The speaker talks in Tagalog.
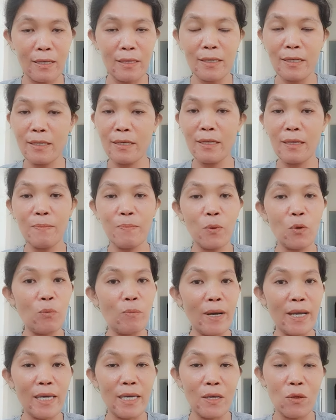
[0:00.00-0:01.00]
Hindi po
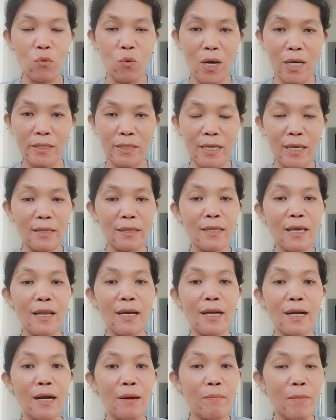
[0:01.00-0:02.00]
maiiwasan
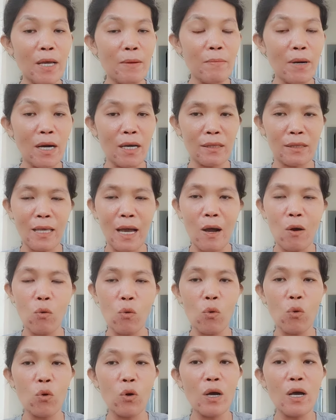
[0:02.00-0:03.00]
talagang may mga
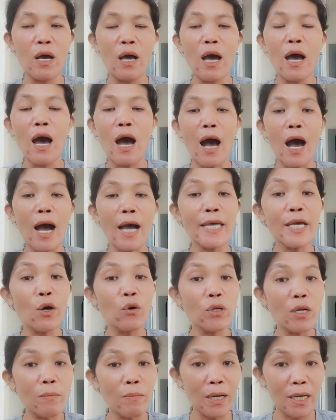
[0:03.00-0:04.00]
taong ayaw
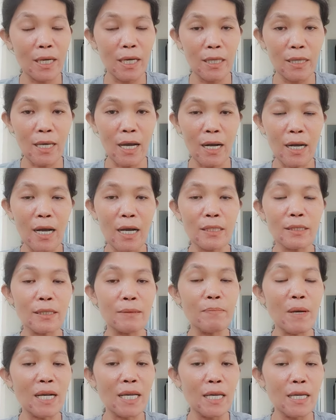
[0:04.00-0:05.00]
na makita kang
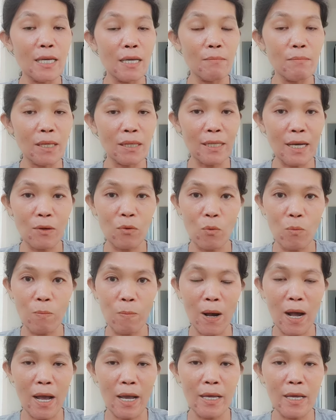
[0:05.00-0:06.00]
magiging
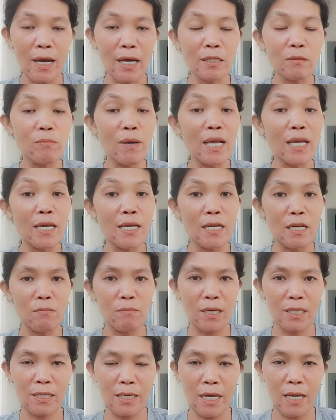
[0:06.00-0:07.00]
matagumpay at magiging
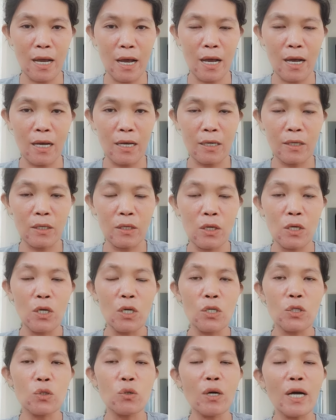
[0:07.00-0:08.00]
masaya.
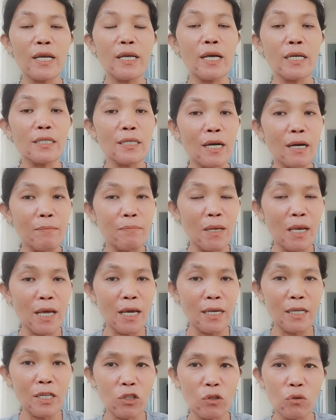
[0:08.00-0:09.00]
So kaya sa
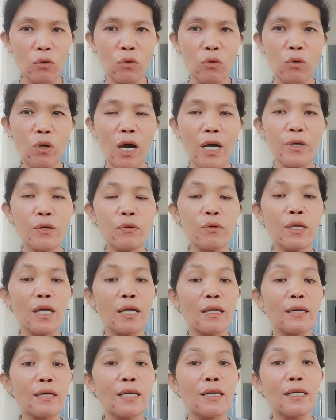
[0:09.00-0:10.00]
kabila nito, ayun
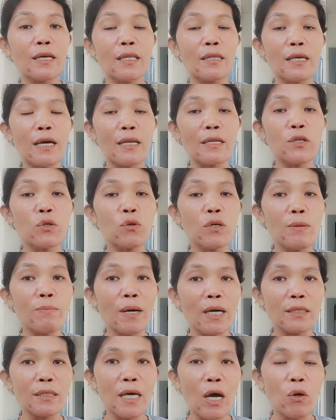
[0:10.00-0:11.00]
nakikita, yung
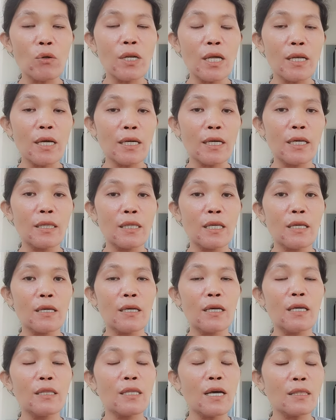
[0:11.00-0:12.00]
ibang tao na
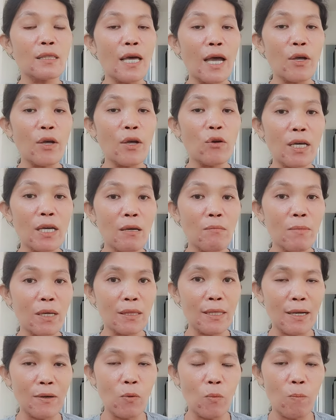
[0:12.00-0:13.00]
nakikita tayong naging
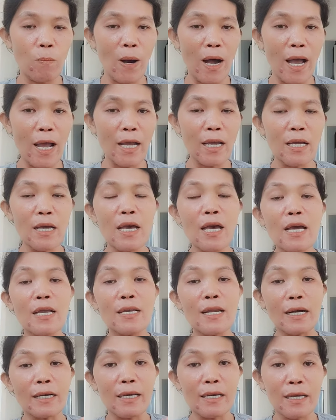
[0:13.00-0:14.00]
matagumpay,
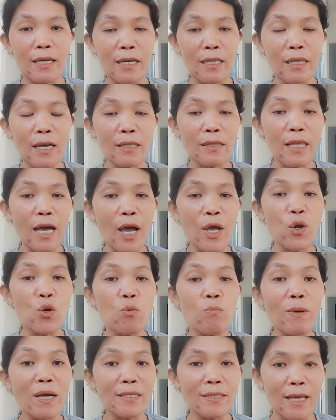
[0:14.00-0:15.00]
nakikita
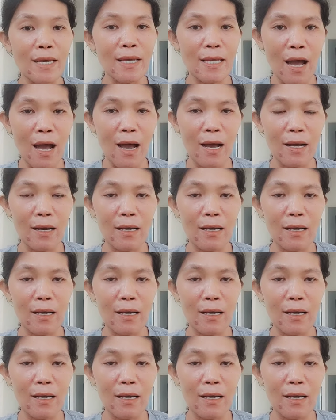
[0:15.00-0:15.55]
tayong masaya,